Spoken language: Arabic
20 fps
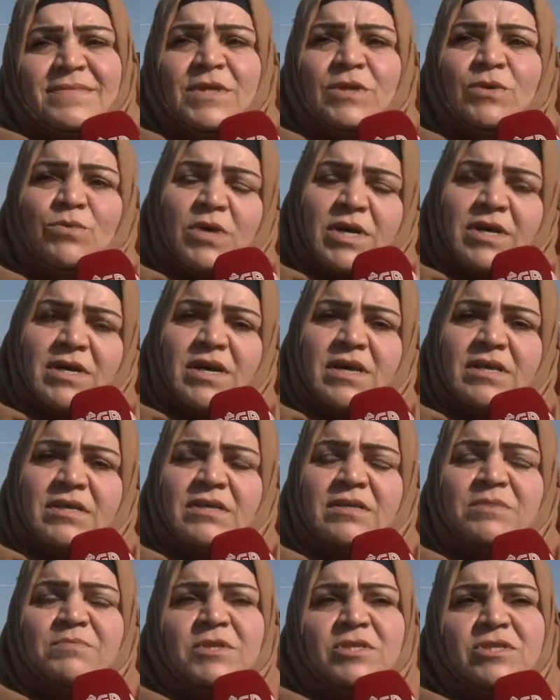واي
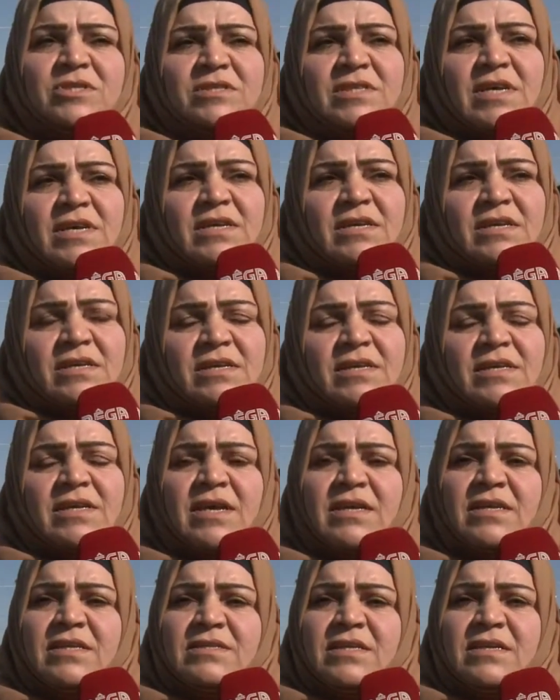اكيد مجلس تحقيقي
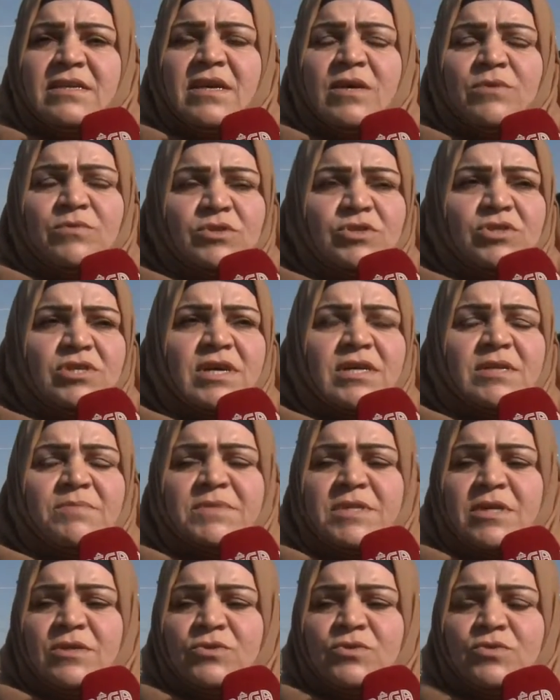كريال لسر او تشتان
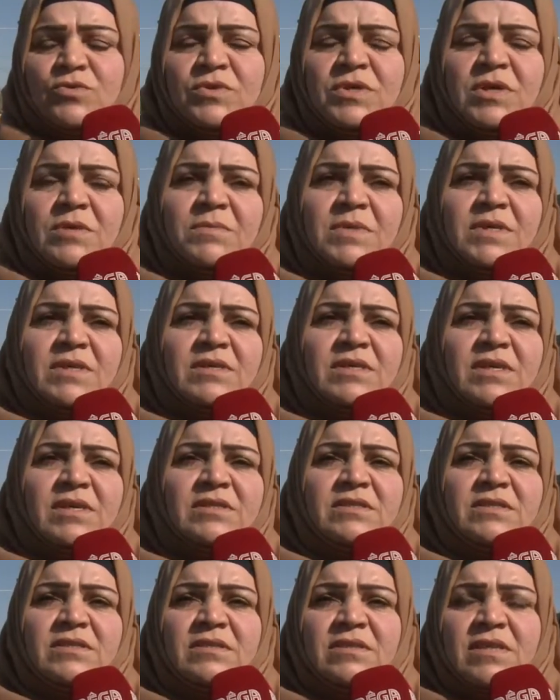بزان شلون اما
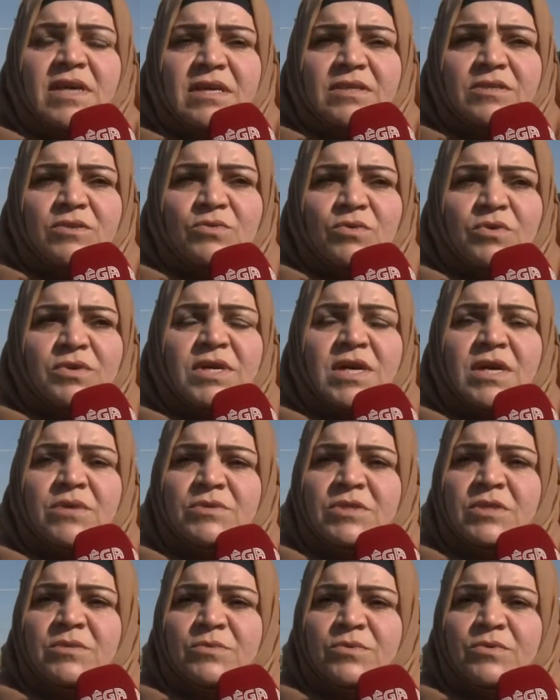يعني ناني يكون
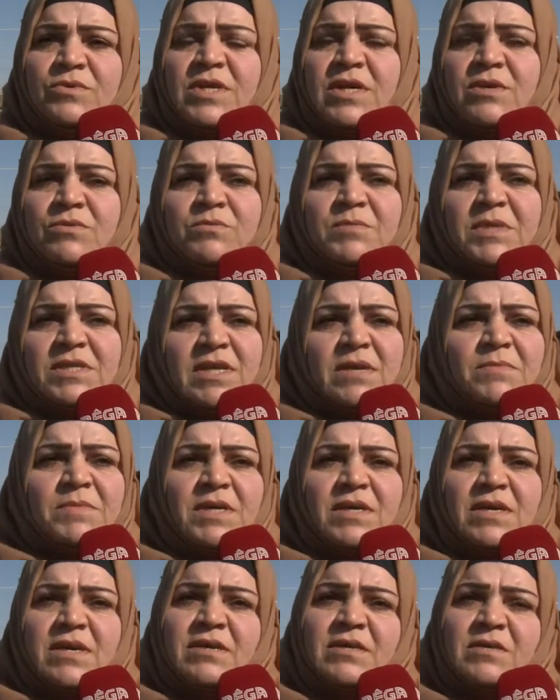هاودي بو ناو
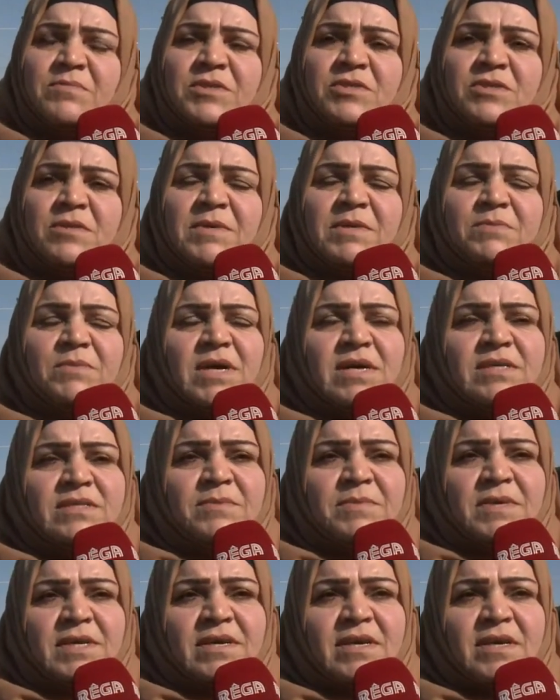مطعمك ايمش طبعا
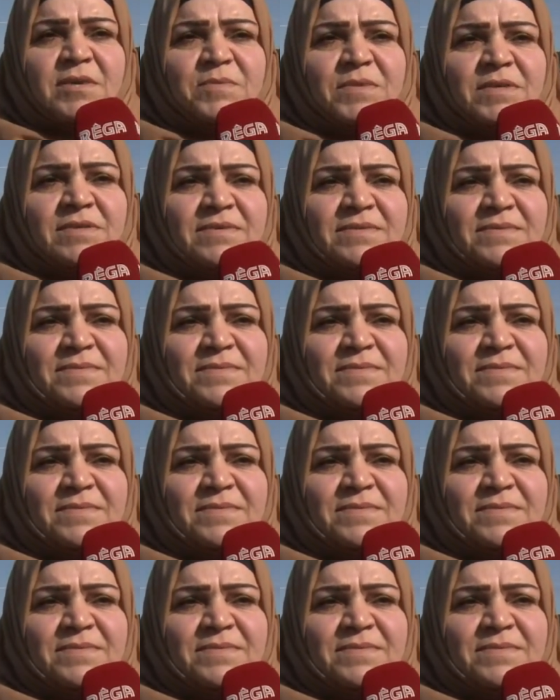محاسبه هي كيمن